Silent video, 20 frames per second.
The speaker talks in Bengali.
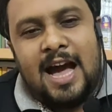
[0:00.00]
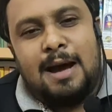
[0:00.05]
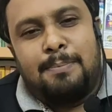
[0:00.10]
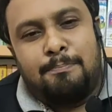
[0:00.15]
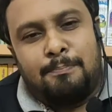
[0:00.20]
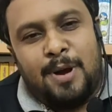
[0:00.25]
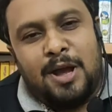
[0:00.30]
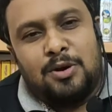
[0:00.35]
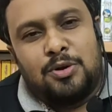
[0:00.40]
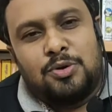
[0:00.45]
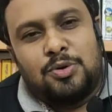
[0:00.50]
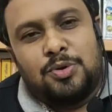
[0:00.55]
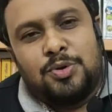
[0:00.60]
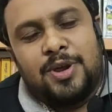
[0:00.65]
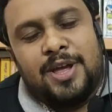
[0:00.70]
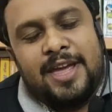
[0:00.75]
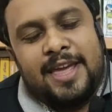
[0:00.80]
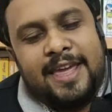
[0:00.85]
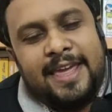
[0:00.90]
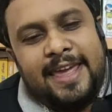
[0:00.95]
আপ্যায়ন
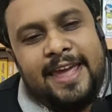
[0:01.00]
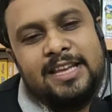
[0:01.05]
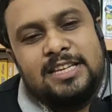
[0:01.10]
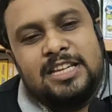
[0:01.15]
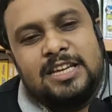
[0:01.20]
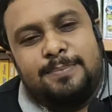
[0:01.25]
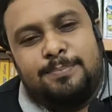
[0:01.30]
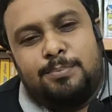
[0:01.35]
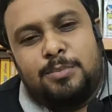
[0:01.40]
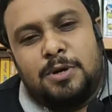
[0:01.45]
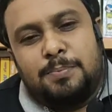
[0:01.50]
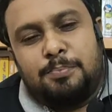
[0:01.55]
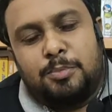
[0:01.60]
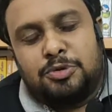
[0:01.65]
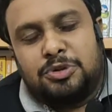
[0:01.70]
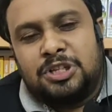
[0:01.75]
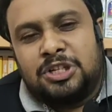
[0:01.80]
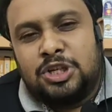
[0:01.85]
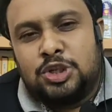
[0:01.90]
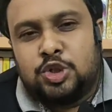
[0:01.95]
এই যে
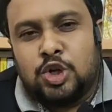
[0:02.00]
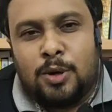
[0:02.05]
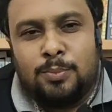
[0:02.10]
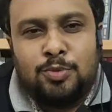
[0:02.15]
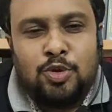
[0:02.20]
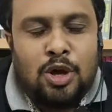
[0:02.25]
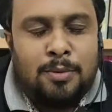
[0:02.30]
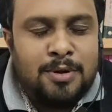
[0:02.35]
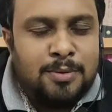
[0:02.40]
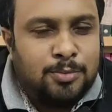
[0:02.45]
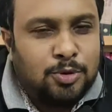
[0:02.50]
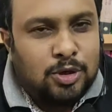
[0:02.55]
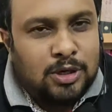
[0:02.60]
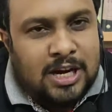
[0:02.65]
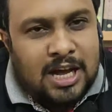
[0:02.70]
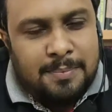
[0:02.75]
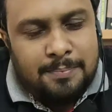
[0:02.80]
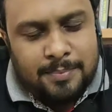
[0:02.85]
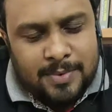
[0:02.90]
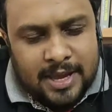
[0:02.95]
প্রত্যেকটি শব্দ আমি
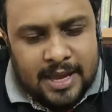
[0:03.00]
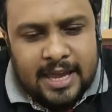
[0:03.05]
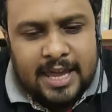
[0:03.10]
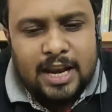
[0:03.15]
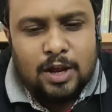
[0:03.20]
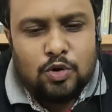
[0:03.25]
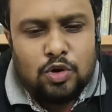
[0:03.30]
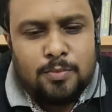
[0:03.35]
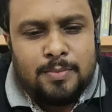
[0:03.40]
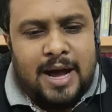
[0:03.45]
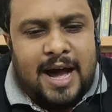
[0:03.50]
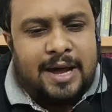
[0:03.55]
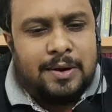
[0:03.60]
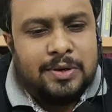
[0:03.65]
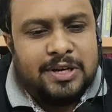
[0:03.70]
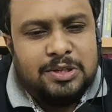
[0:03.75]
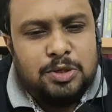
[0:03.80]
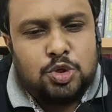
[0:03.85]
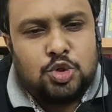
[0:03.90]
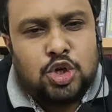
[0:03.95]
বললাম এরকম আরো
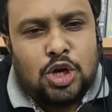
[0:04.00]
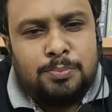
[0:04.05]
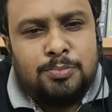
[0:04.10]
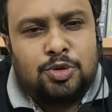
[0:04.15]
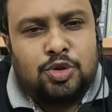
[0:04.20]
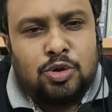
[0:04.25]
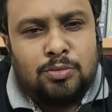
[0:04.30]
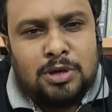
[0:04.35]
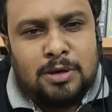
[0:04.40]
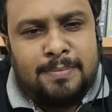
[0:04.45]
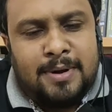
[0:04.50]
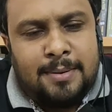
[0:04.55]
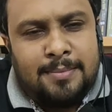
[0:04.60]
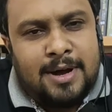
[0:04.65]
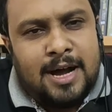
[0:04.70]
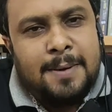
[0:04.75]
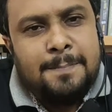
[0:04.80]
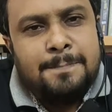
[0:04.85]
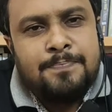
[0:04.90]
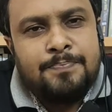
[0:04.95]
কিছু শব্দ তোমরা পাবা